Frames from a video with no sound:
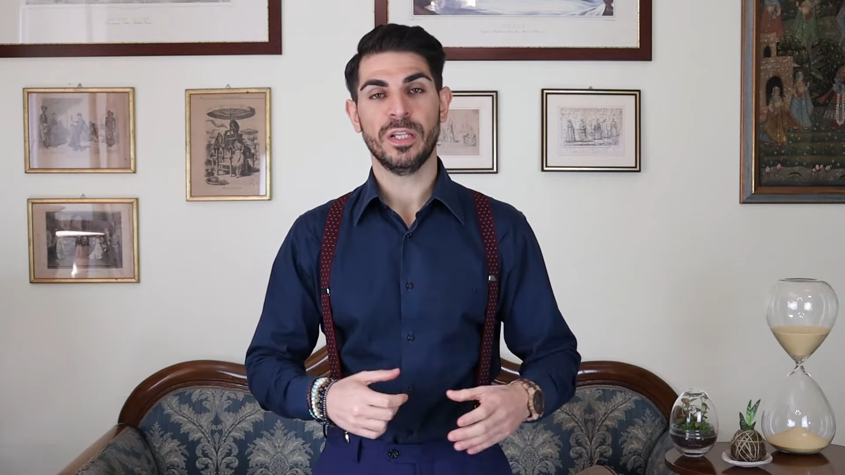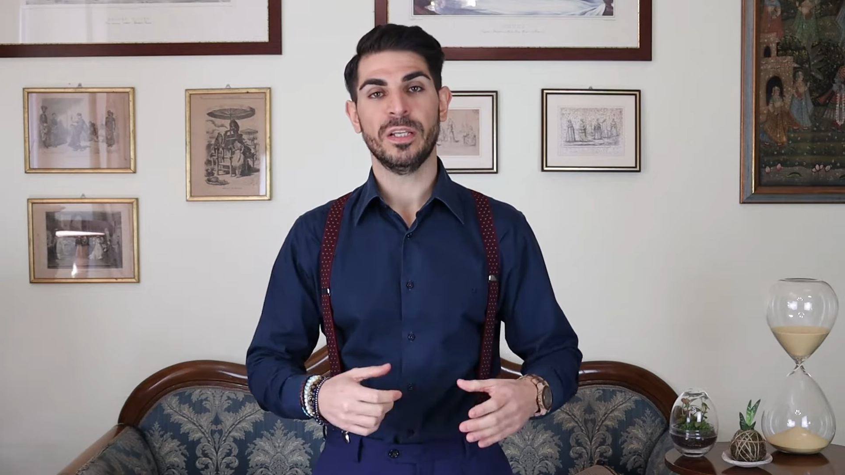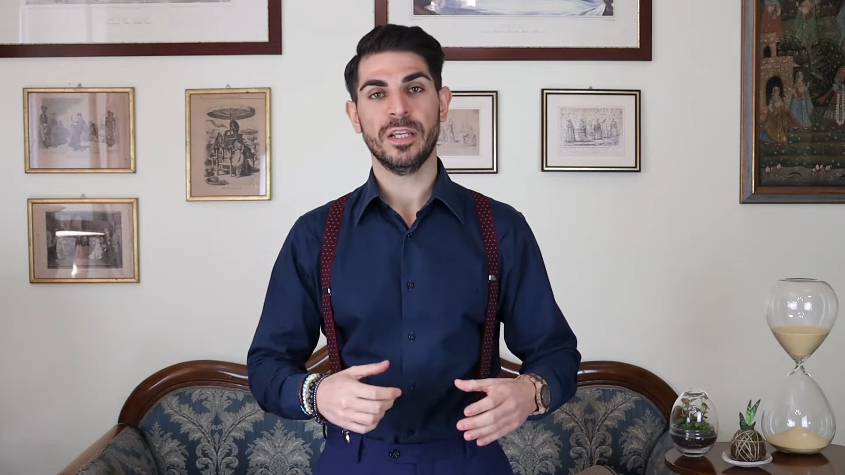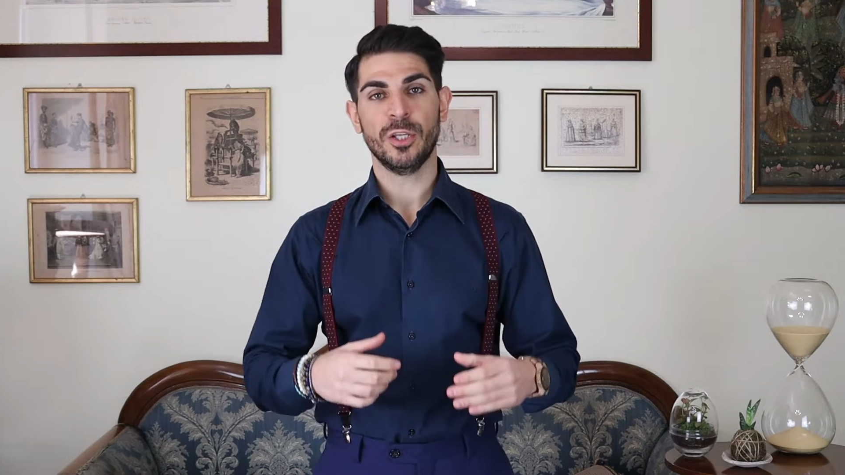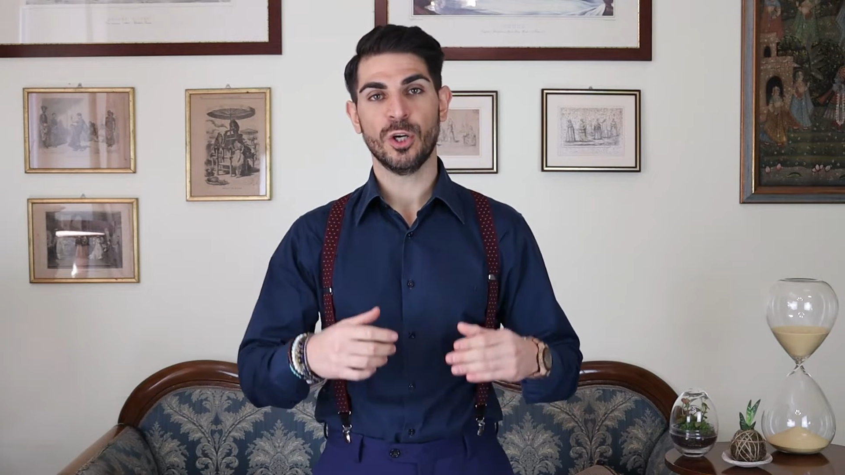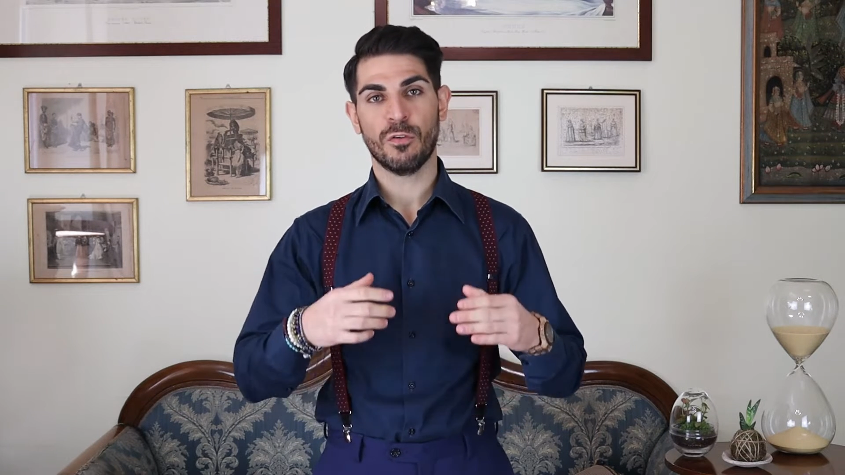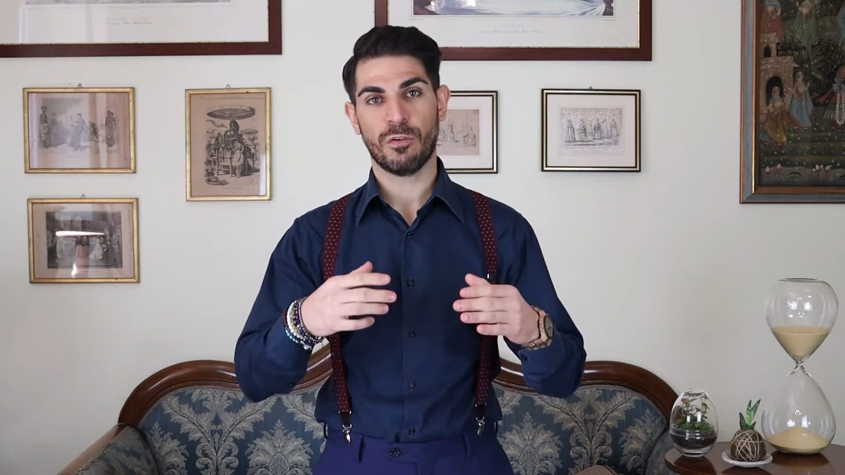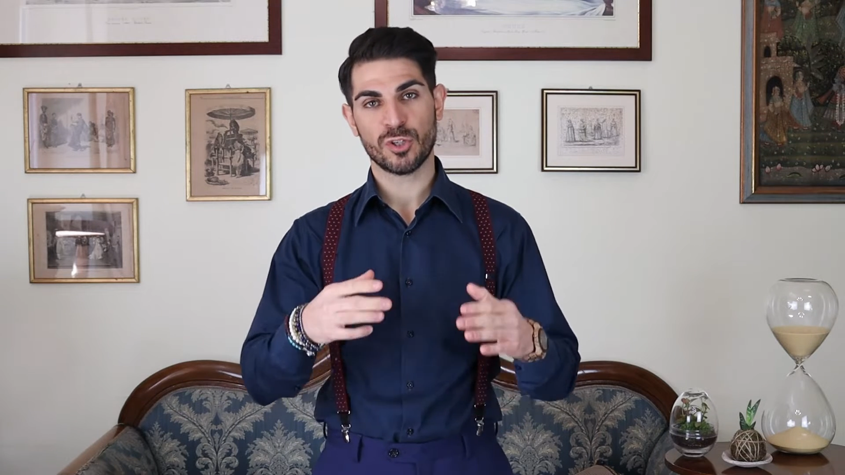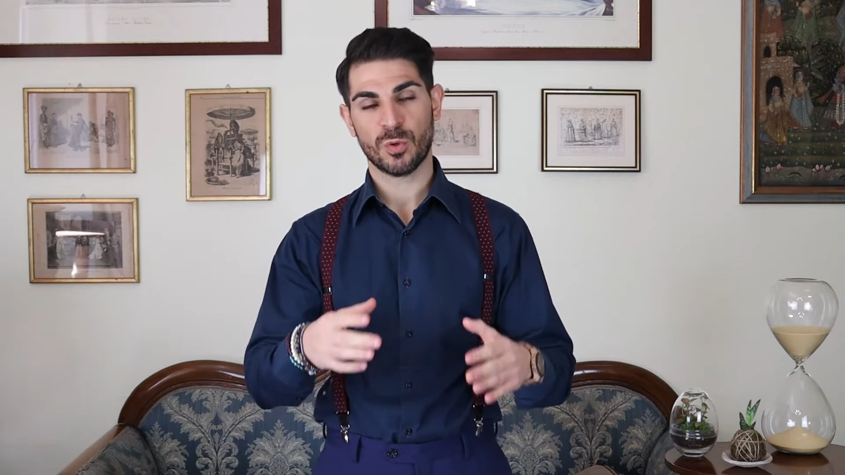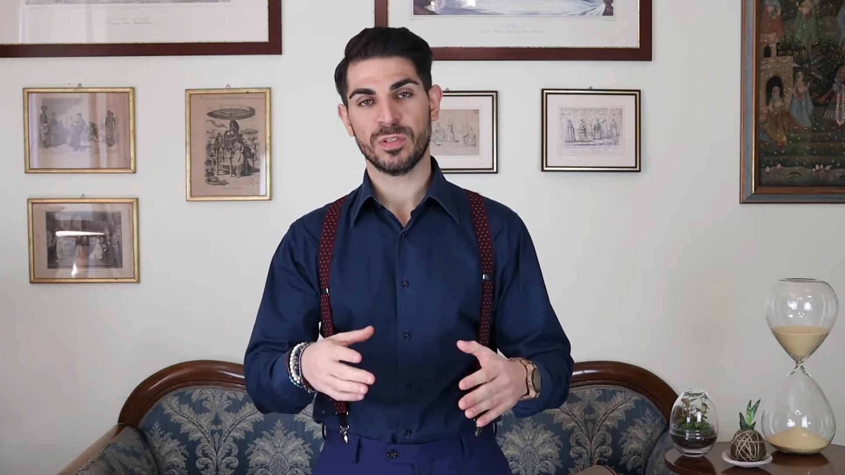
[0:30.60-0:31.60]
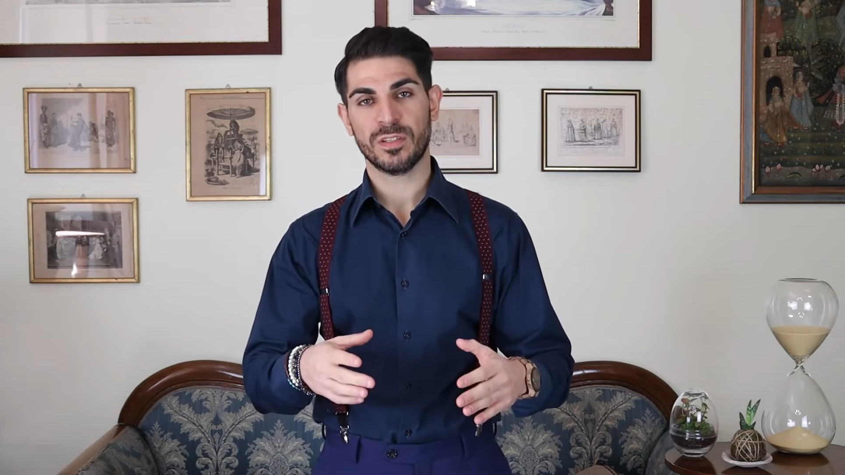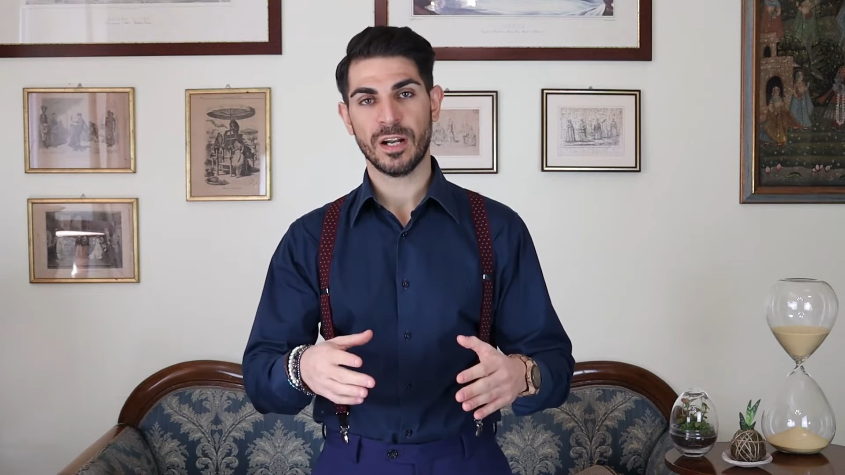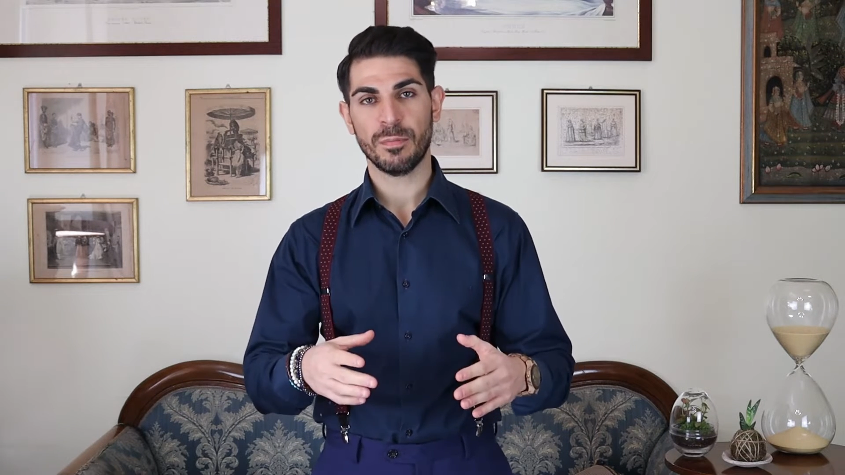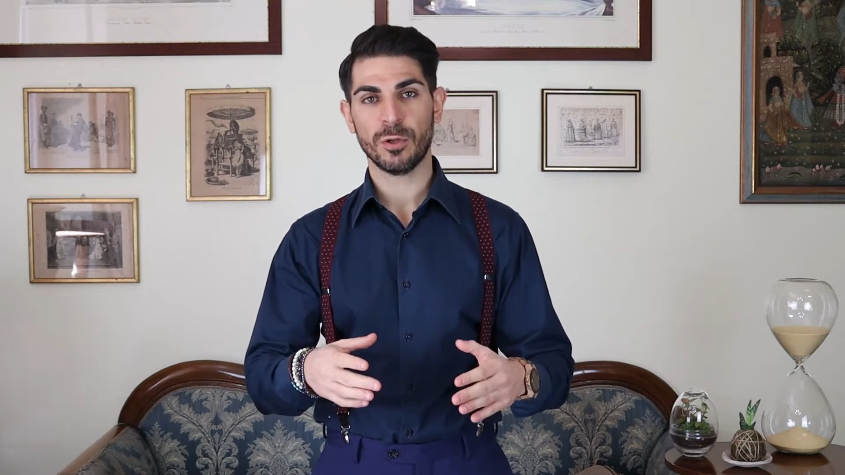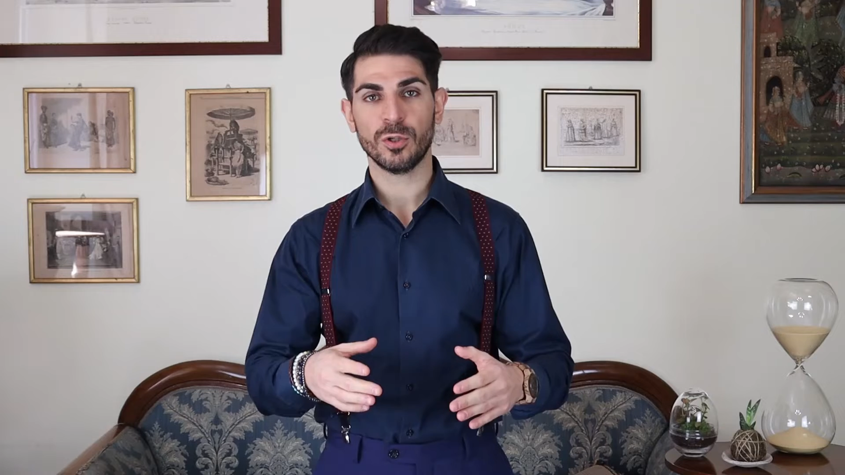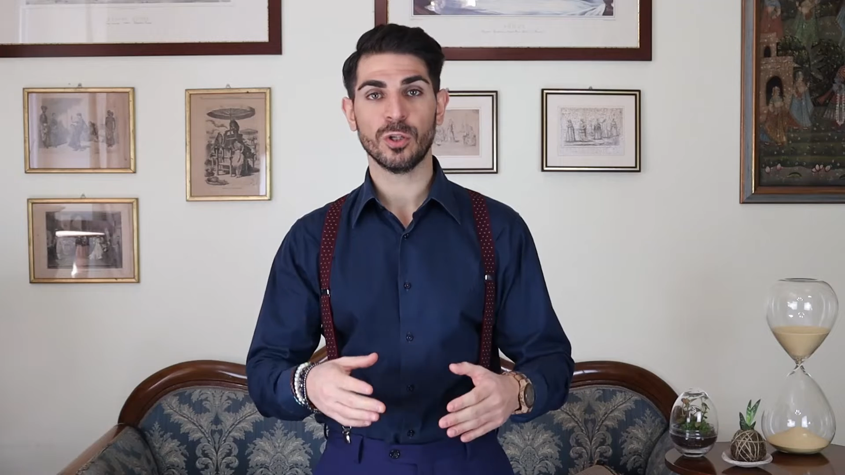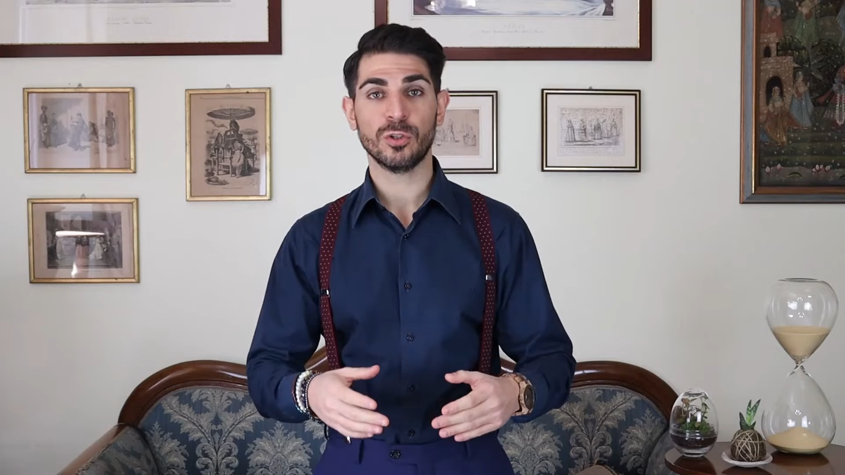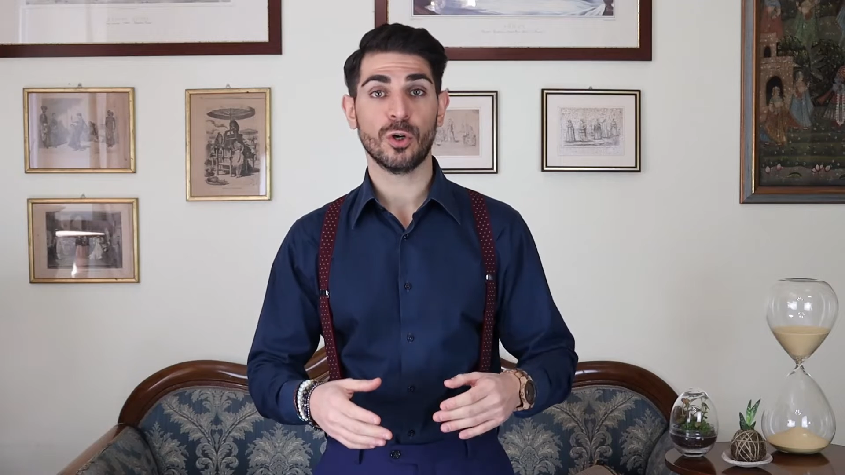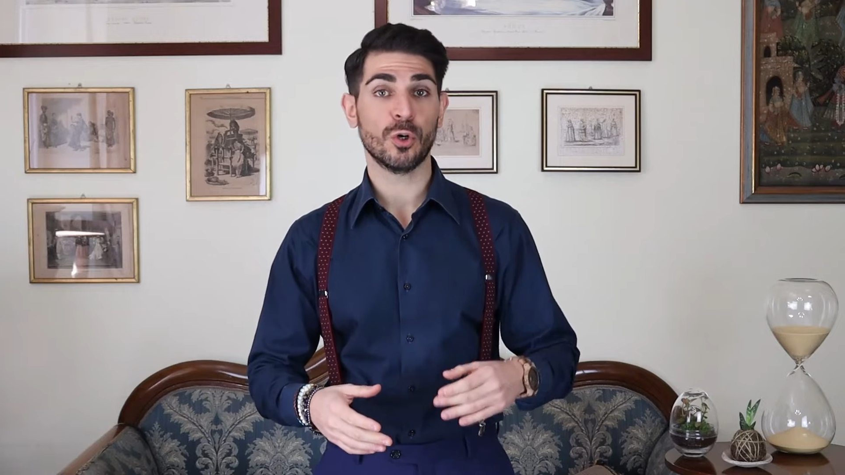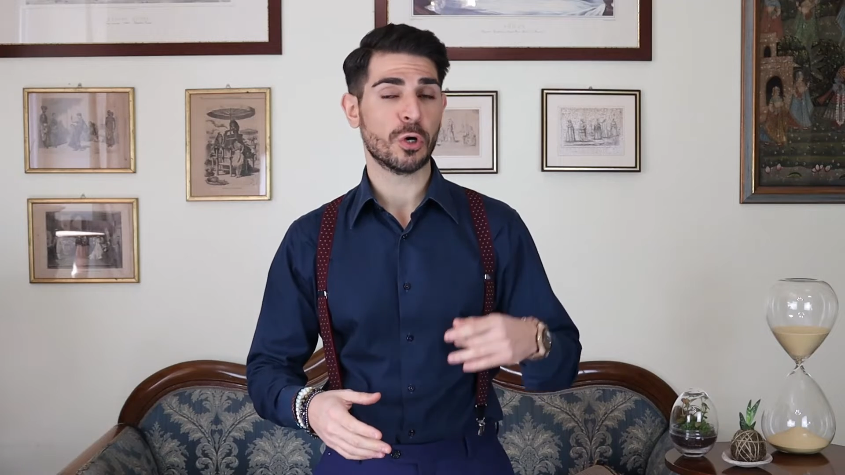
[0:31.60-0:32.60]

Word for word: Quindi io faccio acquistare il prodotto,